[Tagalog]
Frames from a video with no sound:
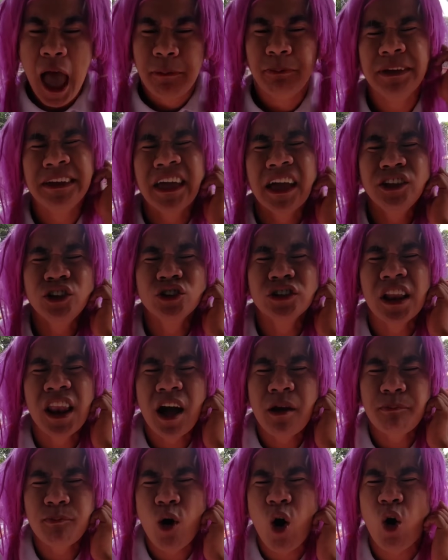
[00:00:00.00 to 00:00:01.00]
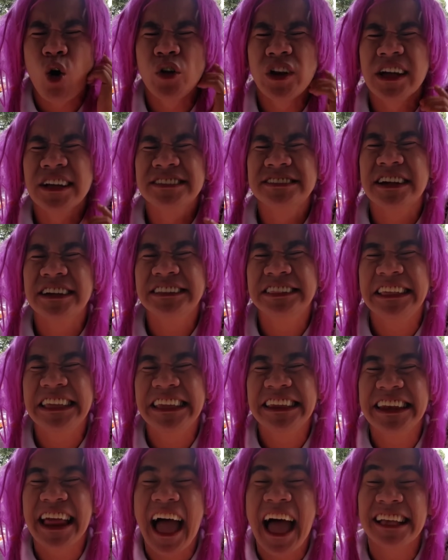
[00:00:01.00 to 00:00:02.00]
Bigyan nyo na lang po ako ng
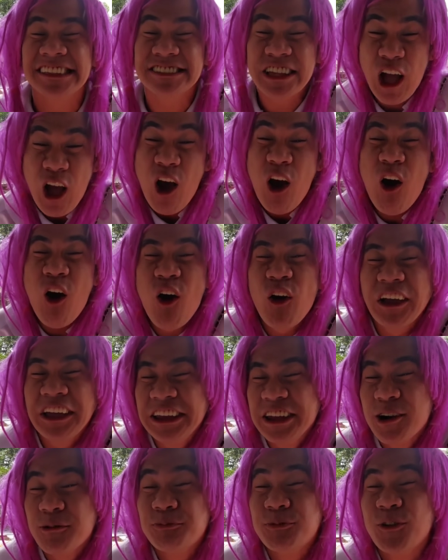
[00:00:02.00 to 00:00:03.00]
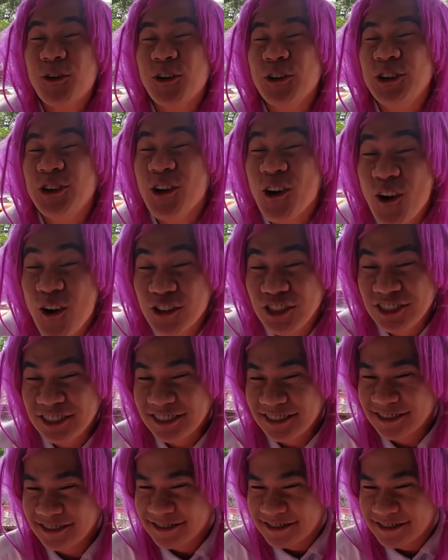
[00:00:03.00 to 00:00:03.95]
sardinas. Okay na po yun.